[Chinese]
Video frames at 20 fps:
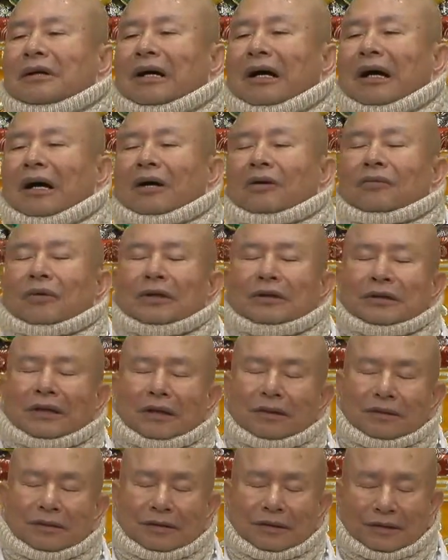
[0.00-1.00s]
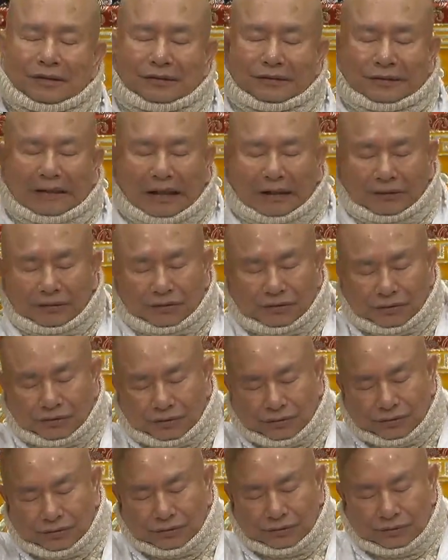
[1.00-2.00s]
啊，观想你的上
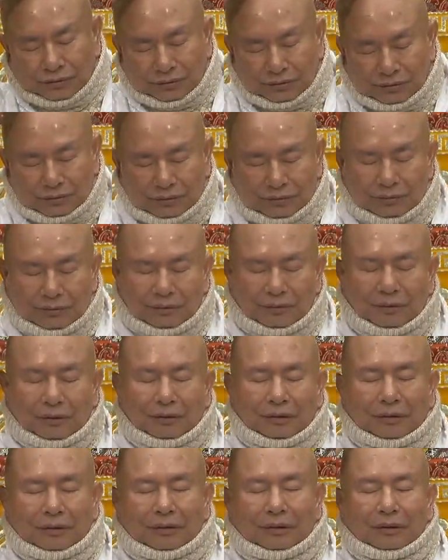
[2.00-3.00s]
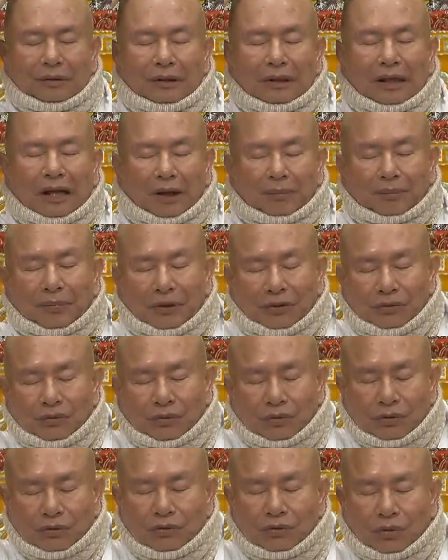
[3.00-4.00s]
师，啊，本
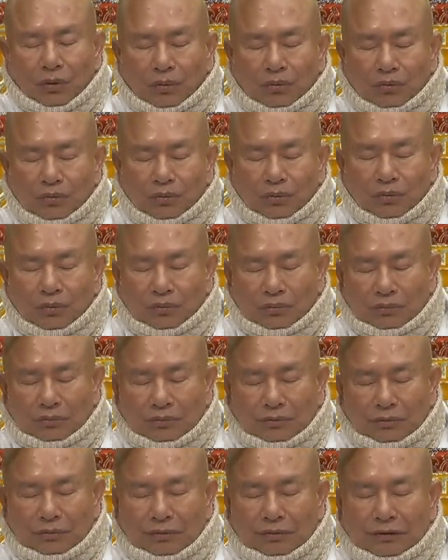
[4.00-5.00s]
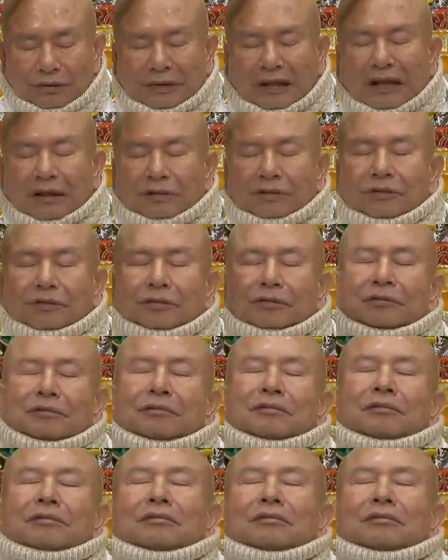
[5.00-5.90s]
尊融入上师，